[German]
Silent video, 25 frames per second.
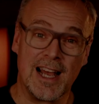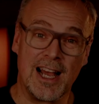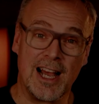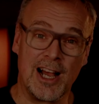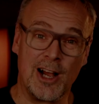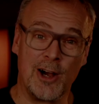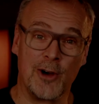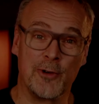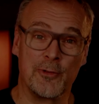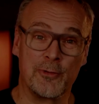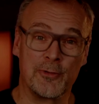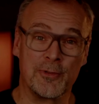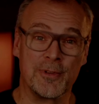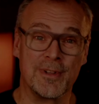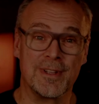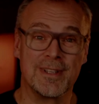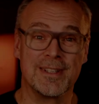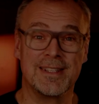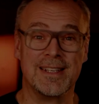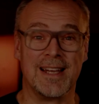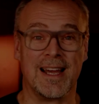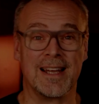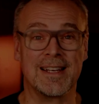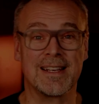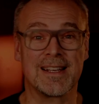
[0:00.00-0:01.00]
auf
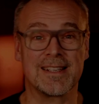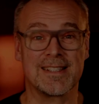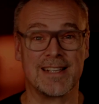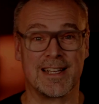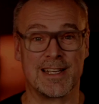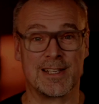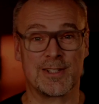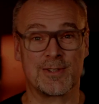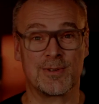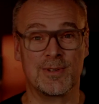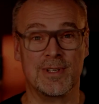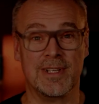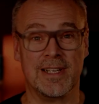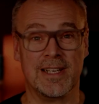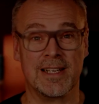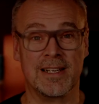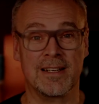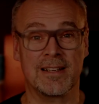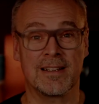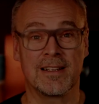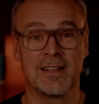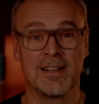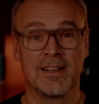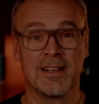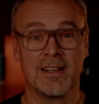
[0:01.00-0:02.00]
die andere Seite zu
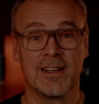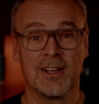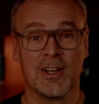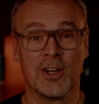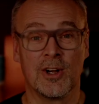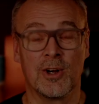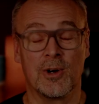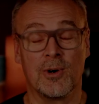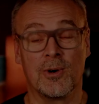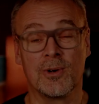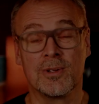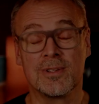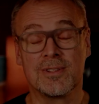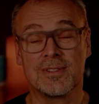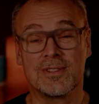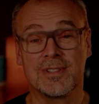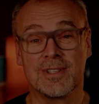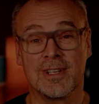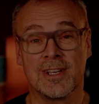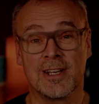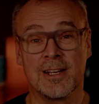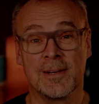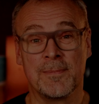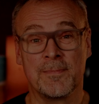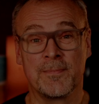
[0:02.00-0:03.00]
legen. Und
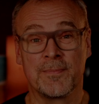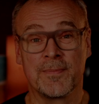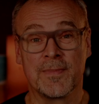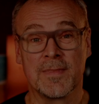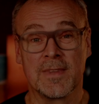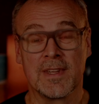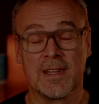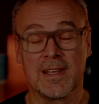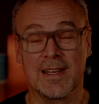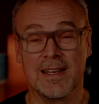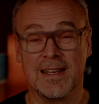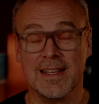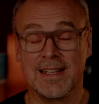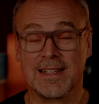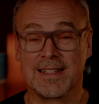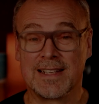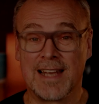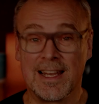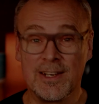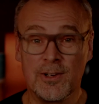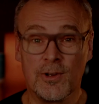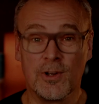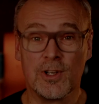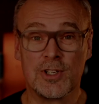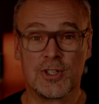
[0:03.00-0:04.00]
ähm, ich
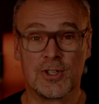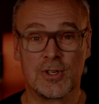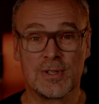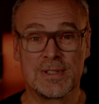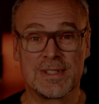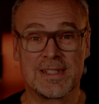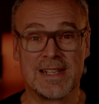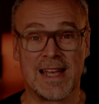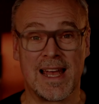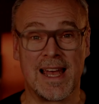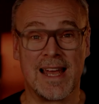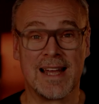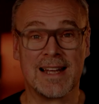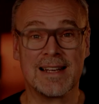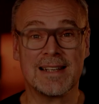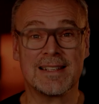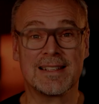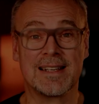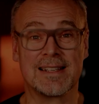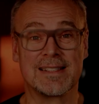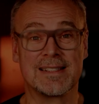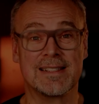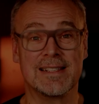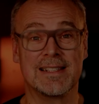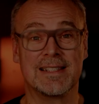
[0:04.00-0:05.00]
kann euch schon sagen,
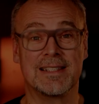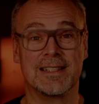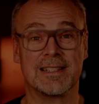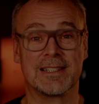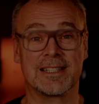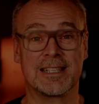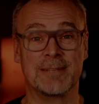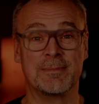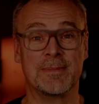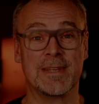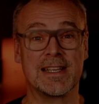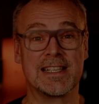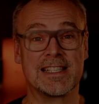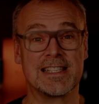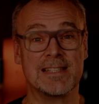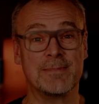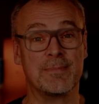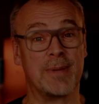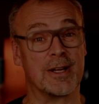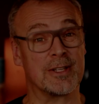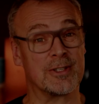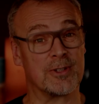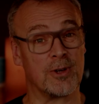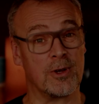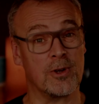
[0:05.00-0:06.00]
dass ich demnächst ein
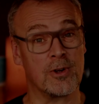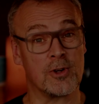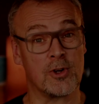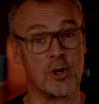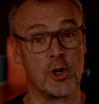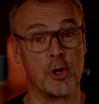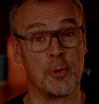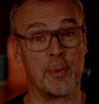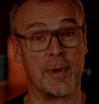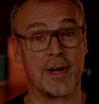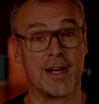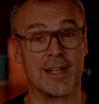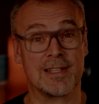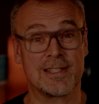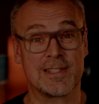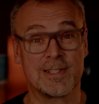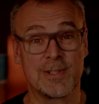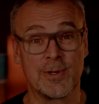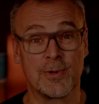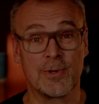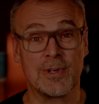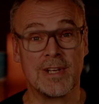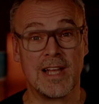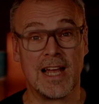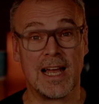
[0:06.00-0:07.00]
paar tolle
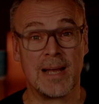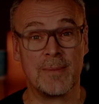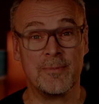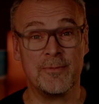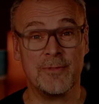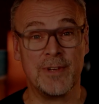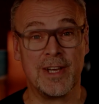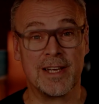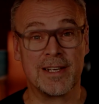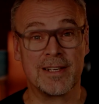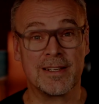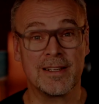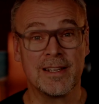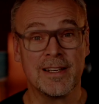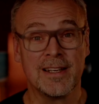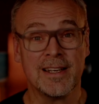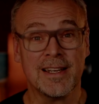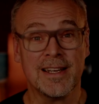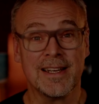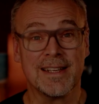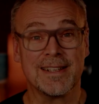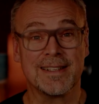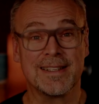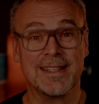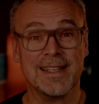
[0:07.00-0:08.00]
Kooperationen haben werde,
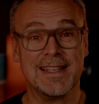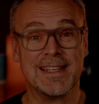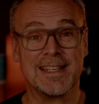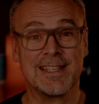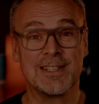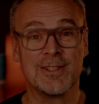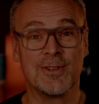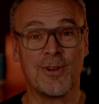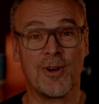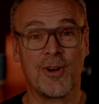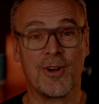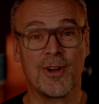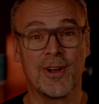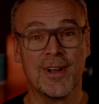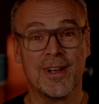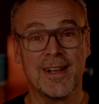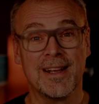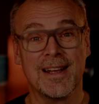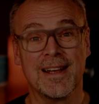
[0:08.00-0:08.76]
die ich noch